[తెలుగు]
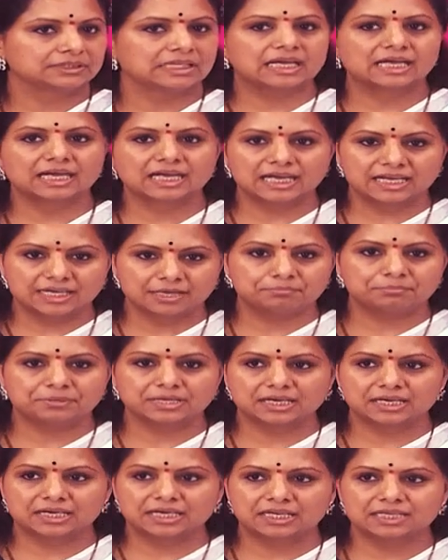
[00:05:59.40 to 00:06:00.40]
తెలంగాణ
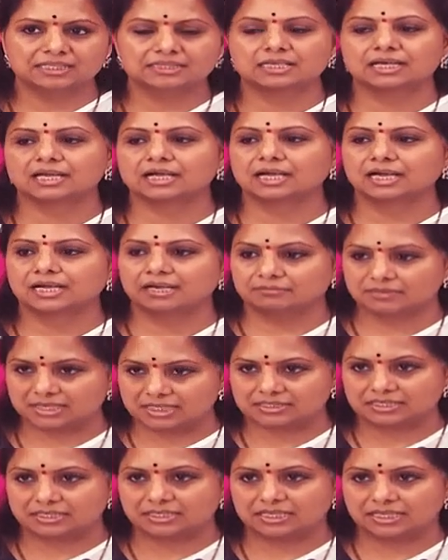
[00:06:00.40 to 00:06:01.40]
పేరు లేని తెలంగాణ
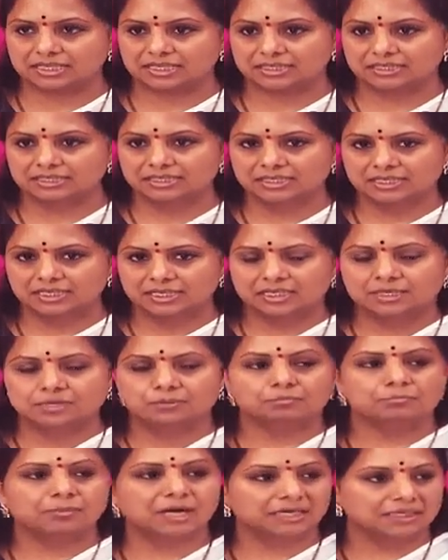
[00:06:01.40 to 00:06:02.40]
వాసన లేని
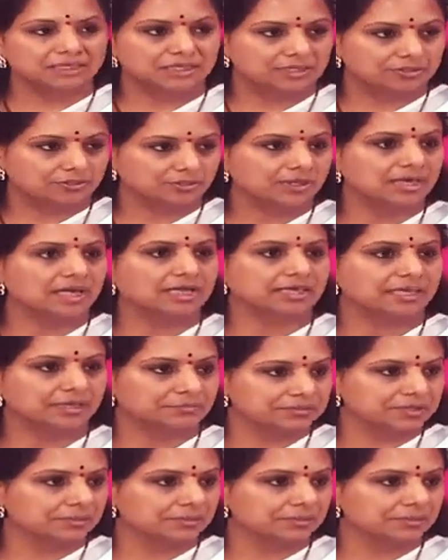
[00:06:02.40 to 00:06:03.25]
పార్టీలతో నాకేం